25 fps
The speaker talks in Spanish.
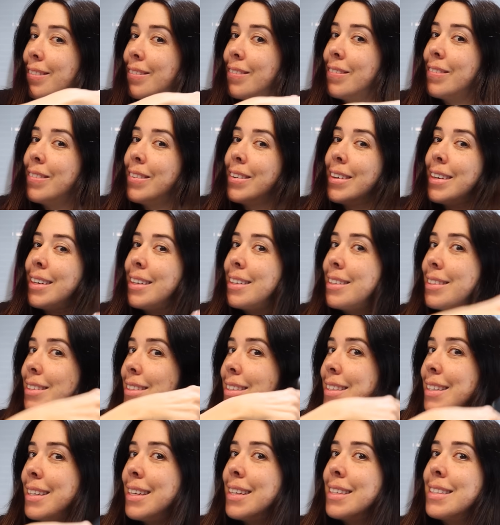Buenos
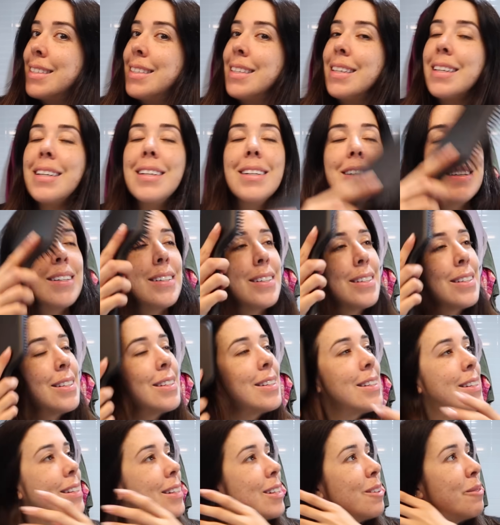días, chicos.
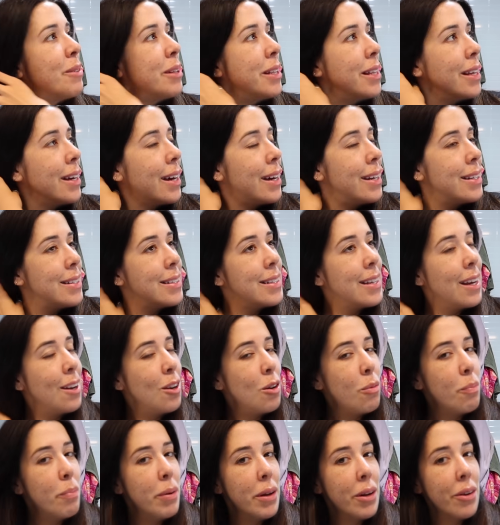No me digáis que
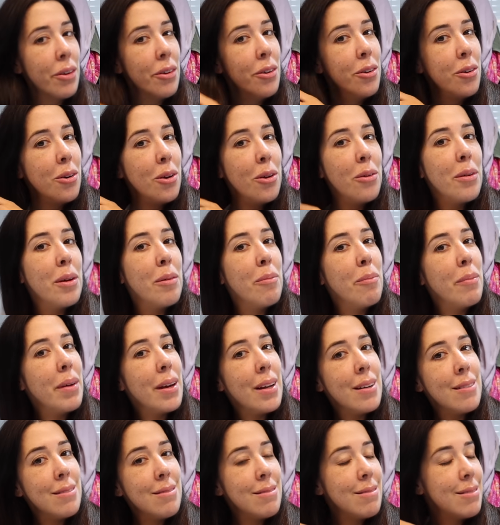los perros no viven
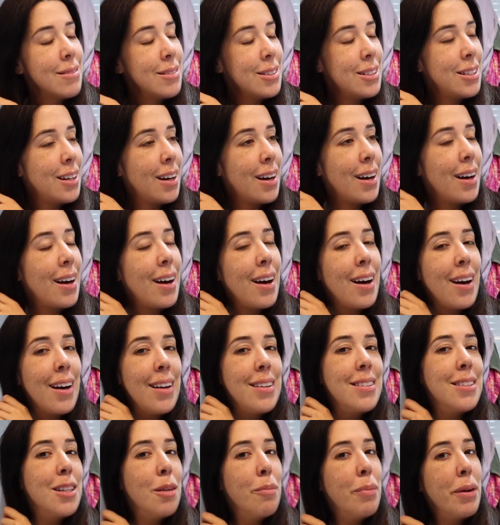bien. O sea,
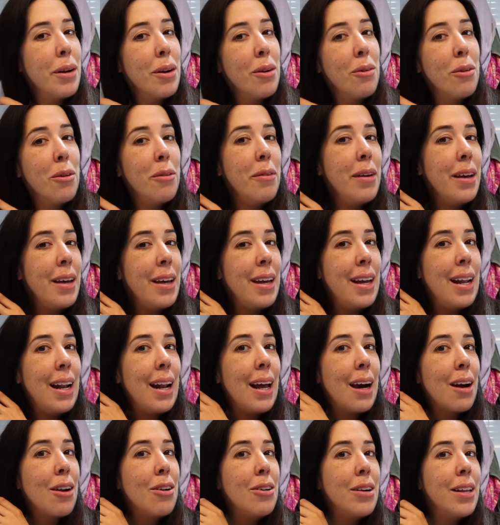este perro vive en
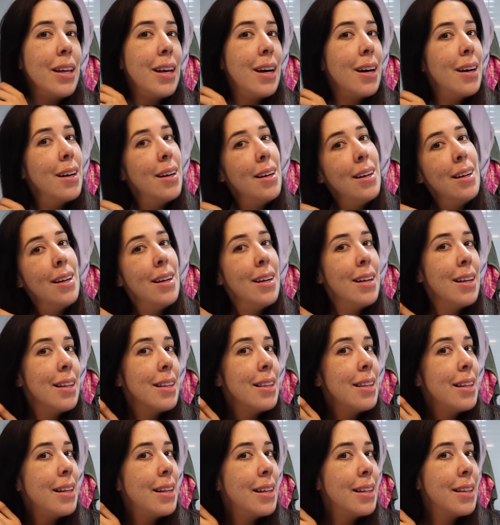la gloria
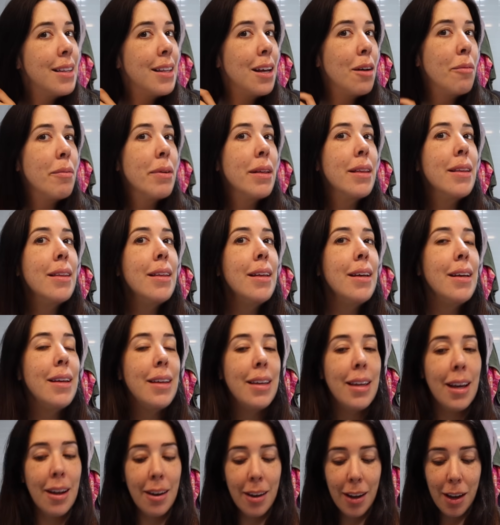directamente
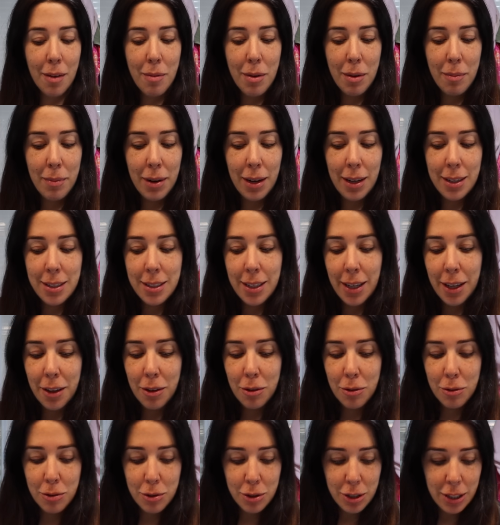y ahora que mi hermana se ha
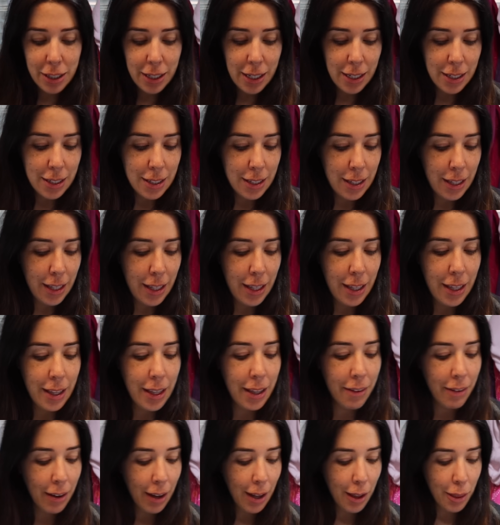ido unos días de,
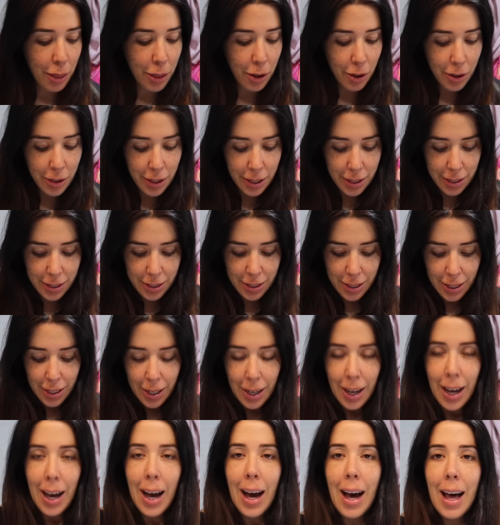de vacaciones,
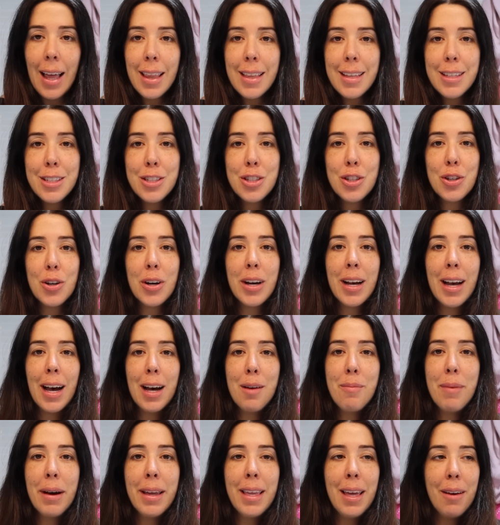ha dicho
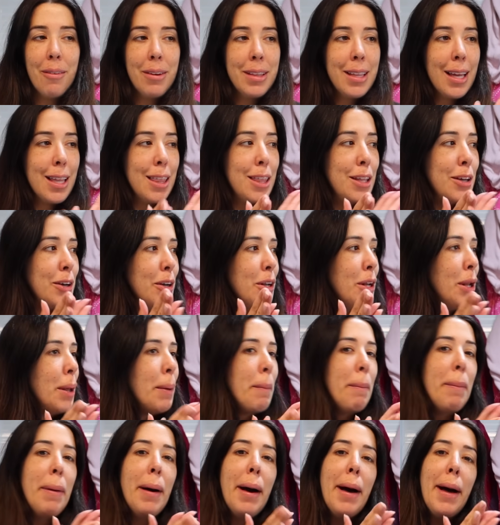cama y habitación
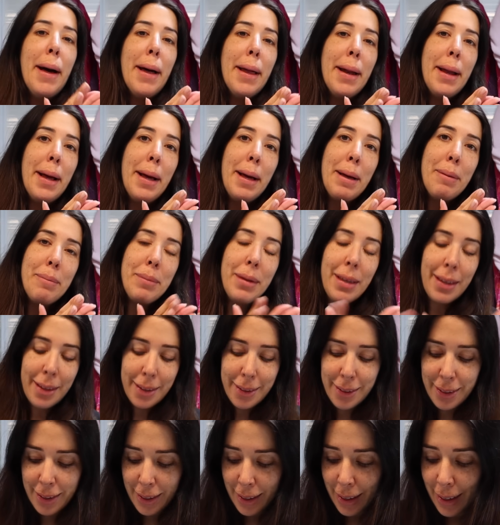para
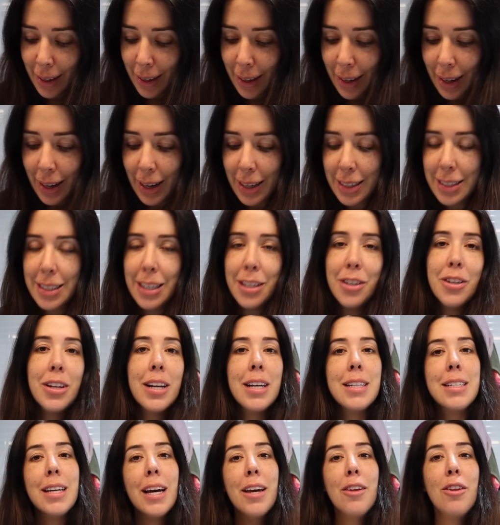mí. La
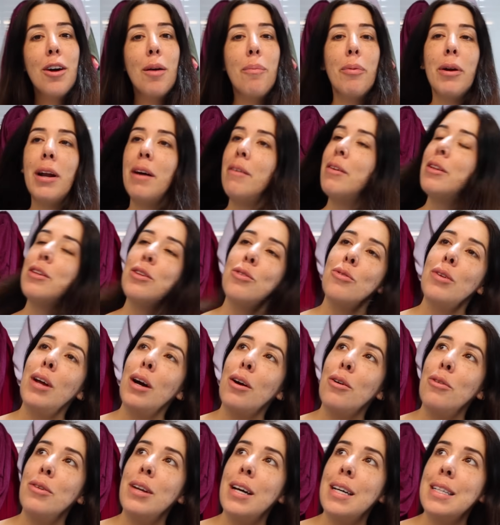señora se ha ido a por aventura
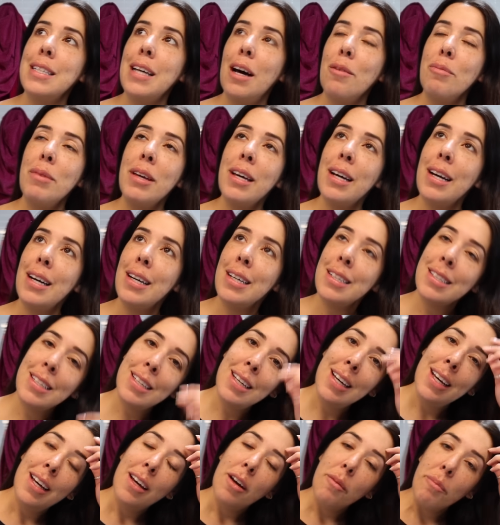con unas amigas.
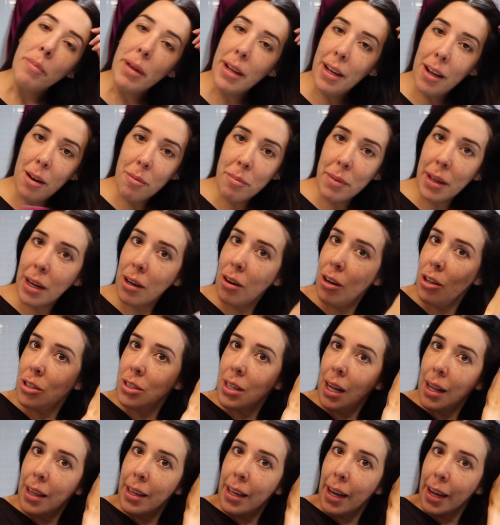Viene el miércoles
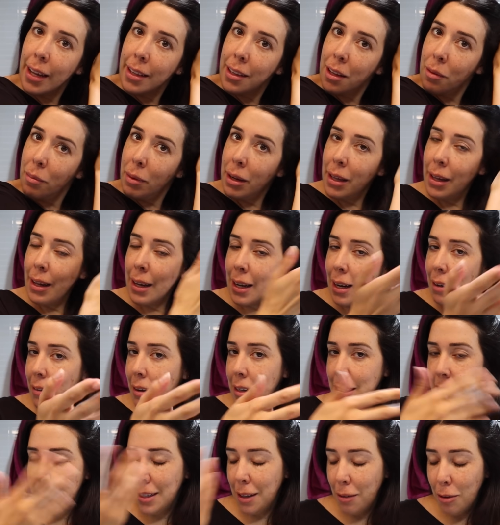al día que termine de grabar
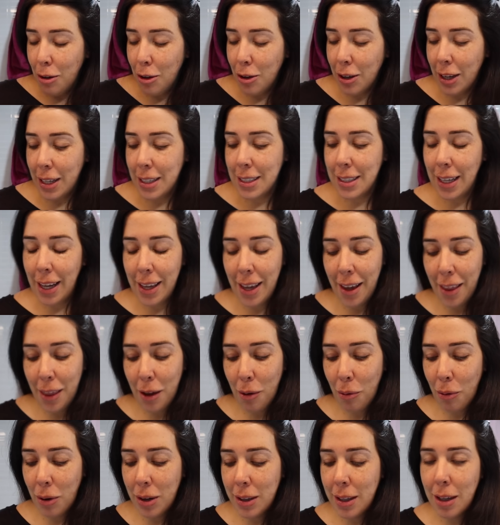este vlog, está ya de
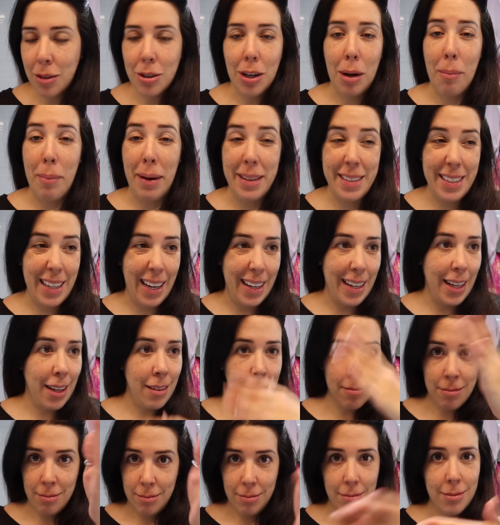vuelta, o sea,
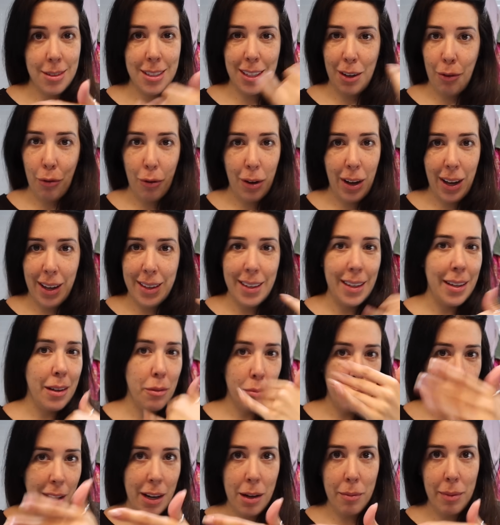mañana. Se fue ayer,
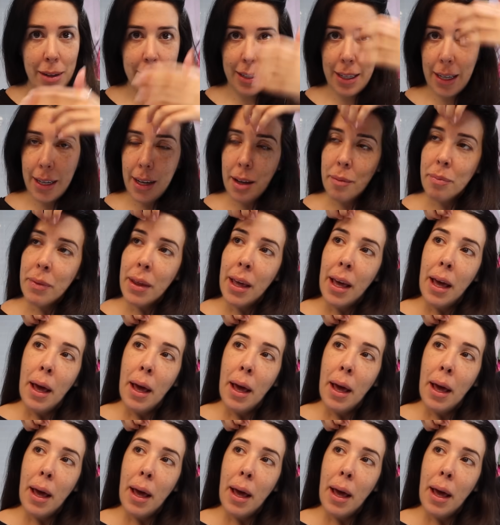viene mañana.